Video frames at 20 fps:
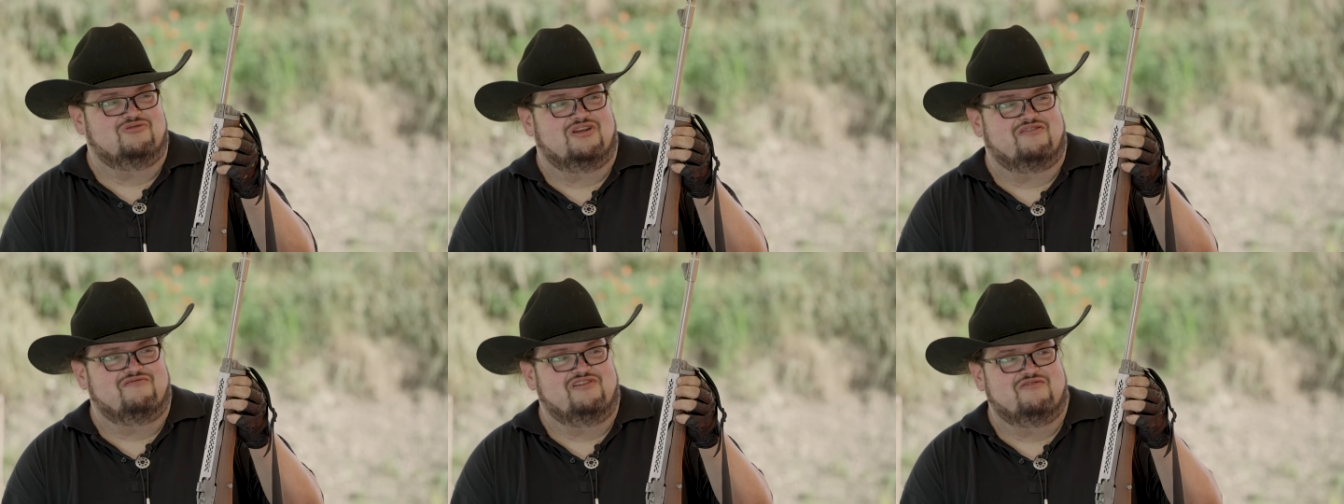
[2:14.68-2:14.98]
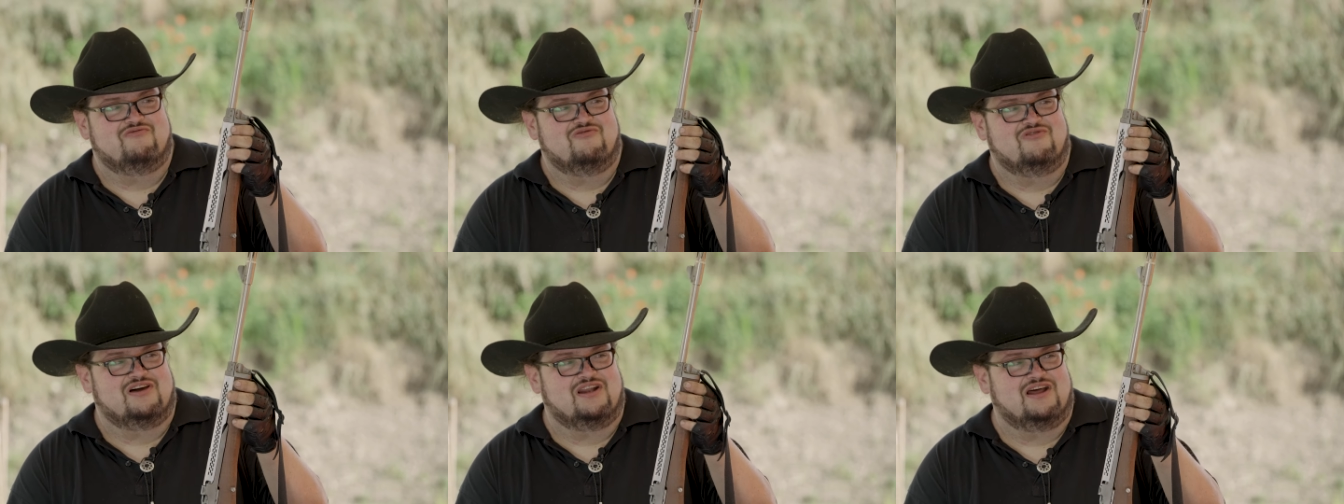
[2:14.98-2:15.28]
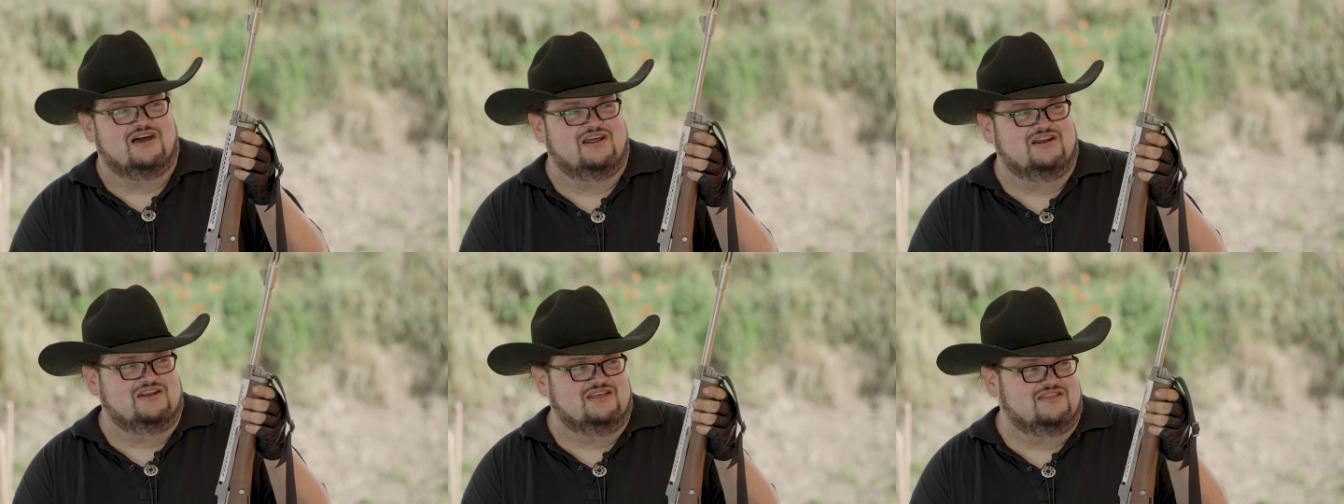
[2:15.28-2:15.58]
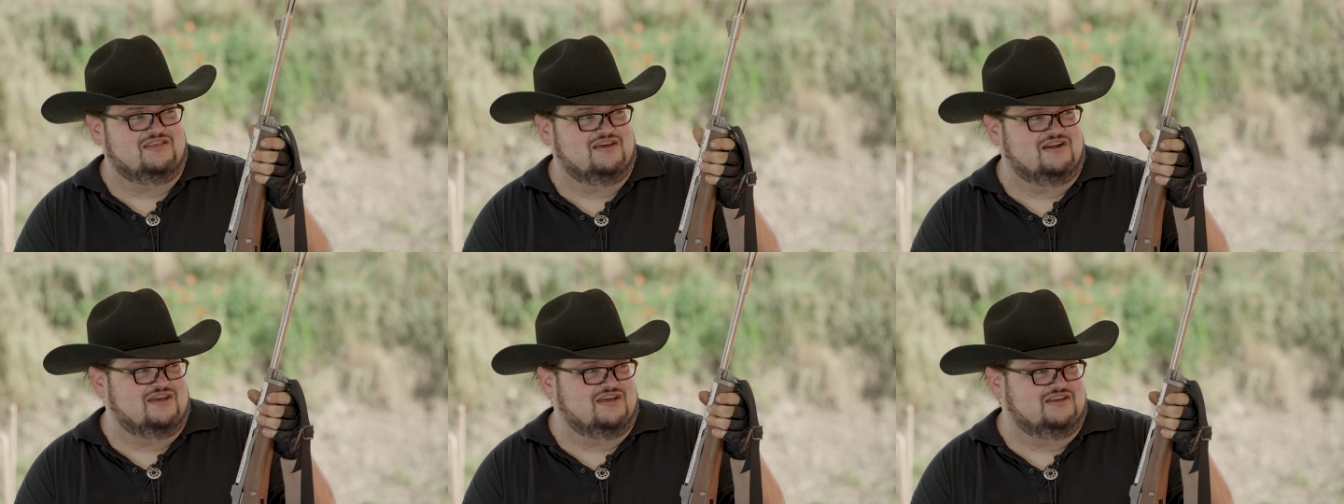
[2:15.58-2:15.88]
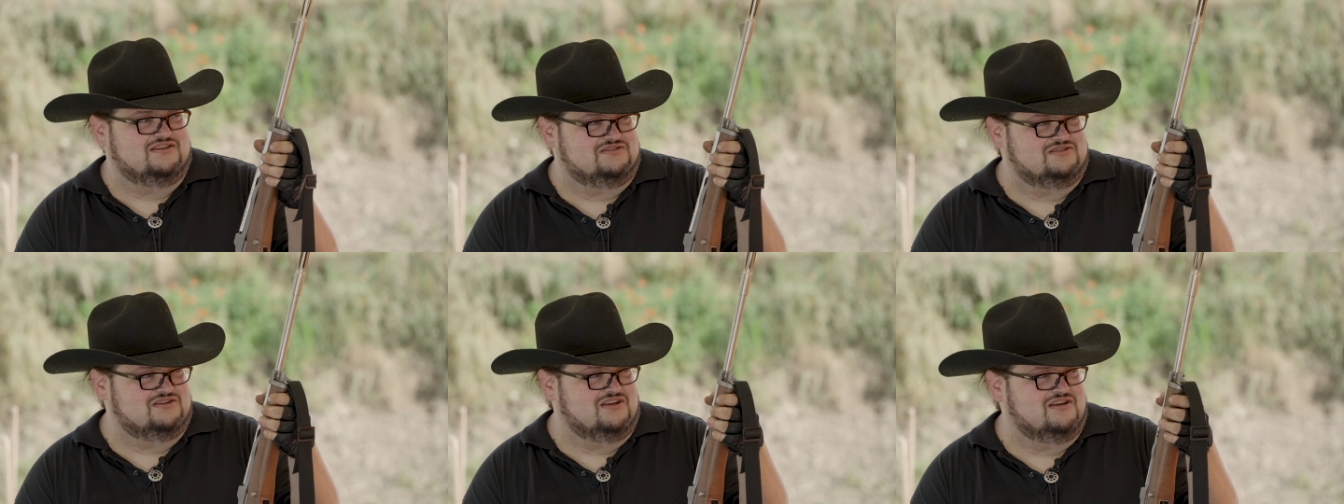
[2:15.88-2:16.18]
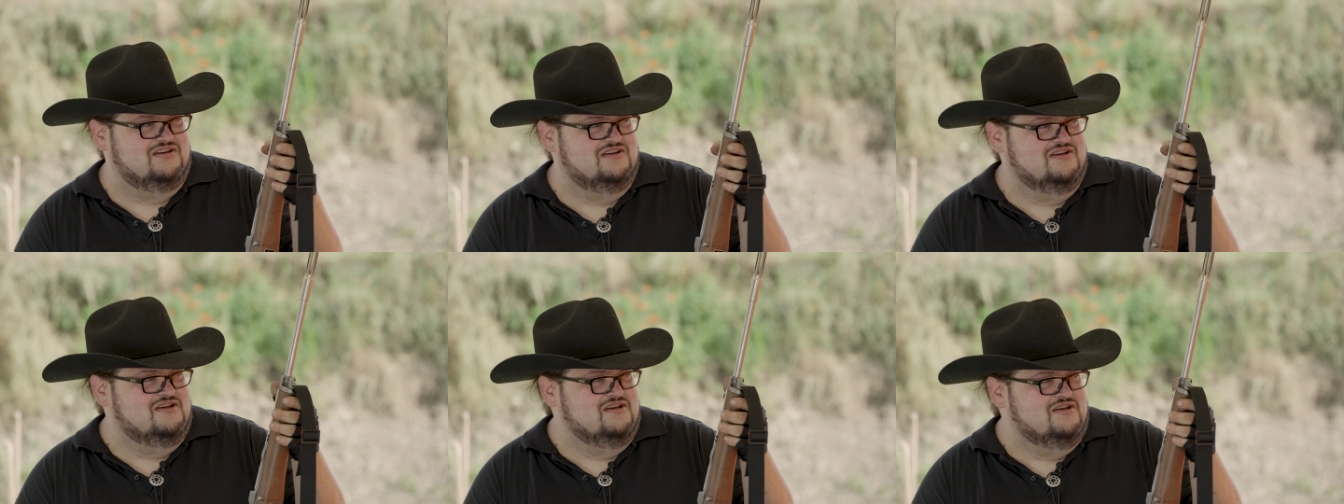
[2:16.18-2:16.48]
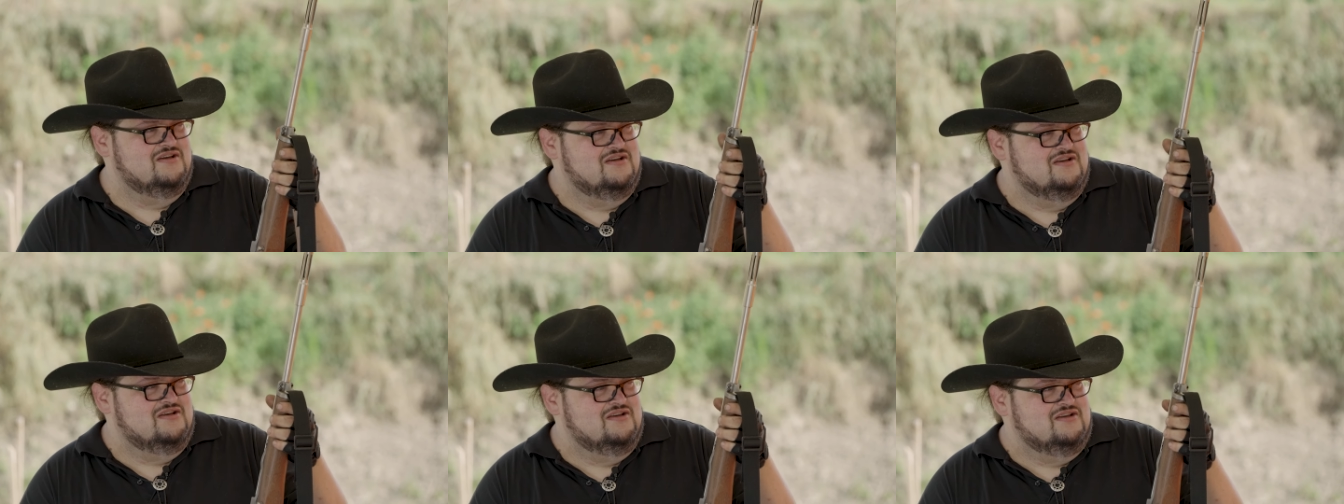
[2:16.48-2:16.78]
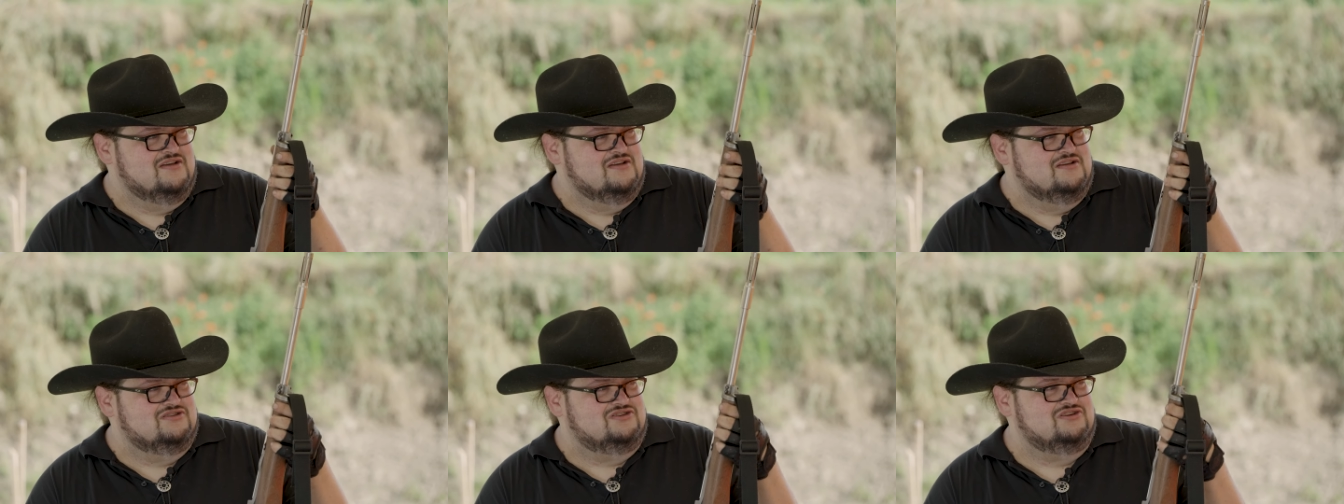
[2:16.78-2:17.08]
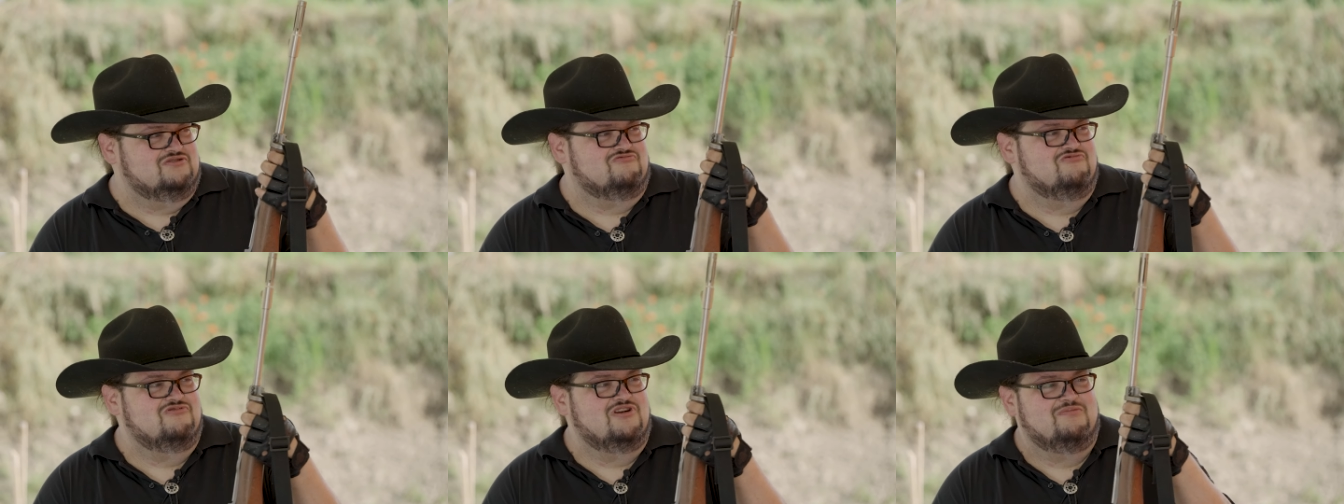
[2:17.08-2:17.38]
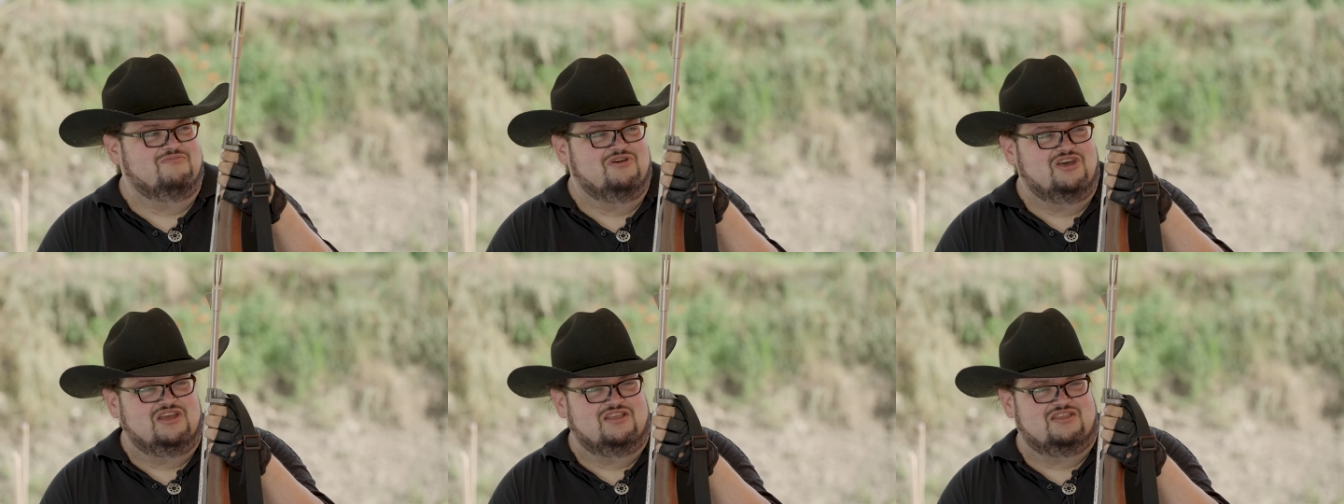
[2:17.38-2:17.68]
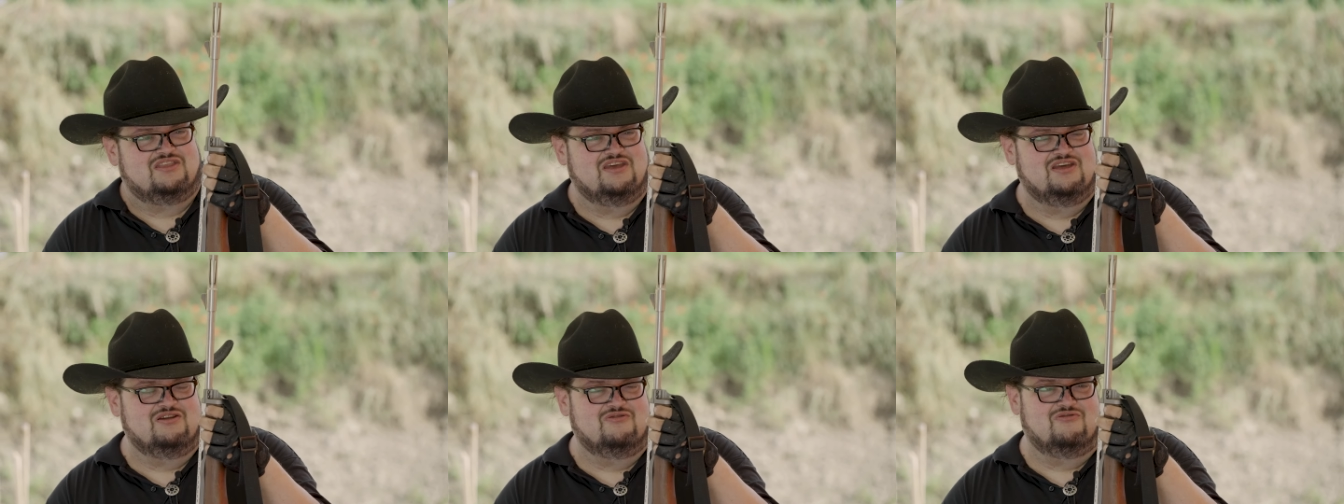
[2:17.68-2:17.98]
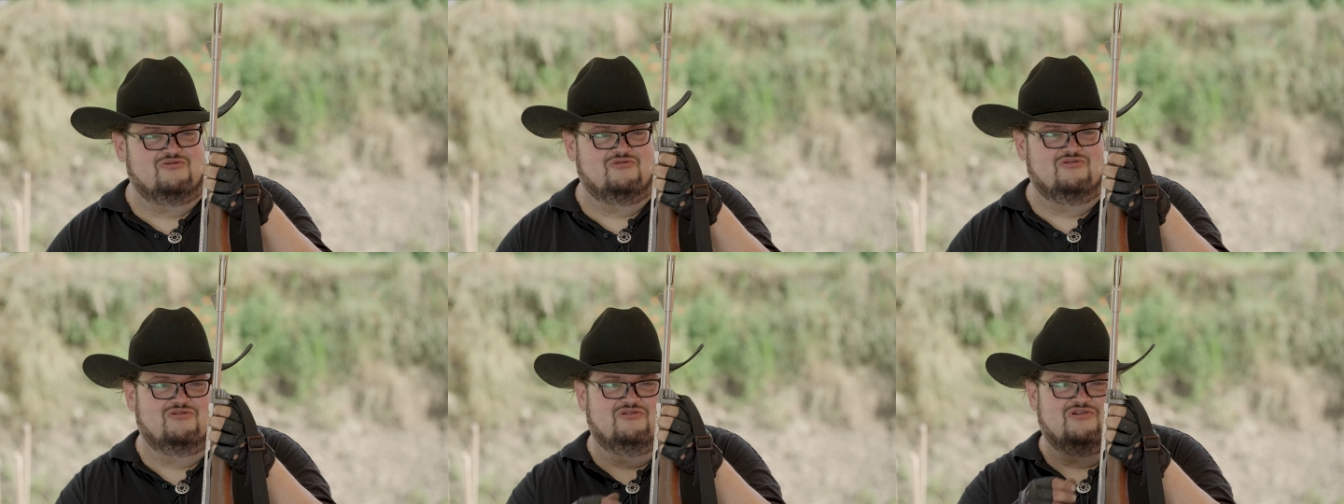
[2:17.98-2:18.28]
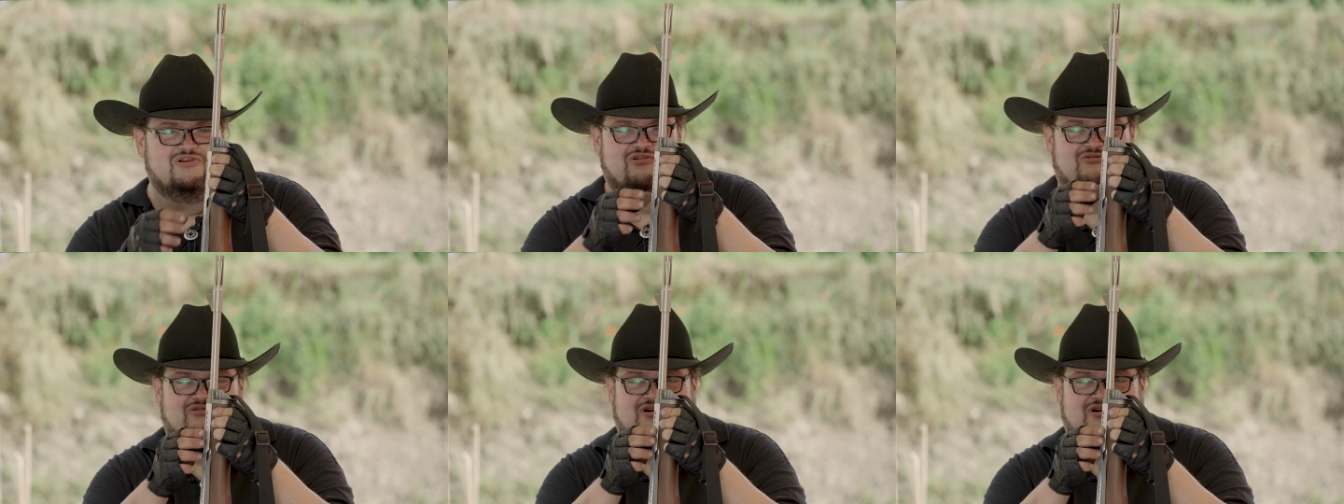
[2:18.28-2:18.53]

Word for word: non aveva un gran interesse Sicuramente non